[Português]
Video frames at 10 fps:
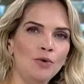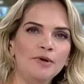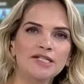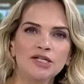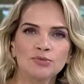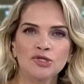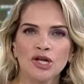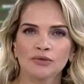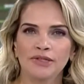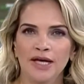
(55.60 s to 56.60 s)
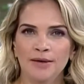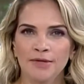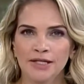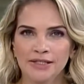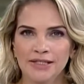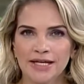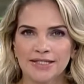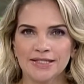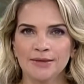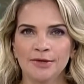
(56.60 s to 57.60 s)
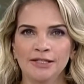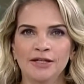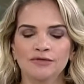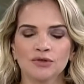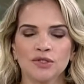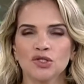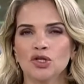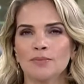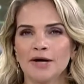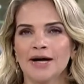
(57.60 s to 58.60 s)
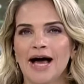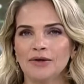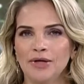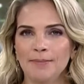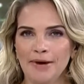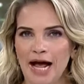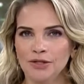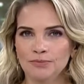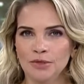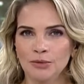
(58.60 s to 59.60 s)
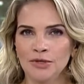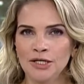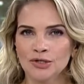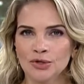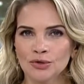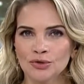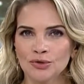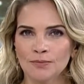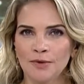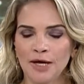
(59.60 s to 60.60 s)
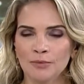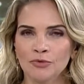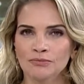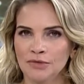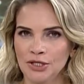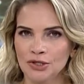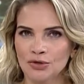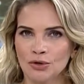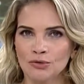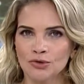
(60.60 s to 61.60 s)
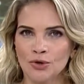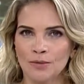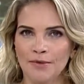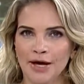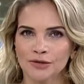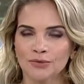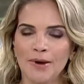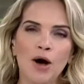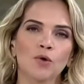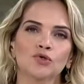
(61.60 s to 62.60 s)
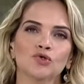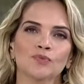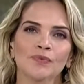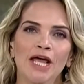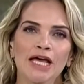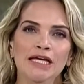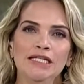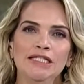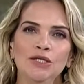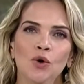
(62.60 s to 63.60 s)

O presidente Michel Temer, que essa semana teve o sigilo bancário quebrado pelo ministro do Supremo, ministro Luiz Roberto Barroso, se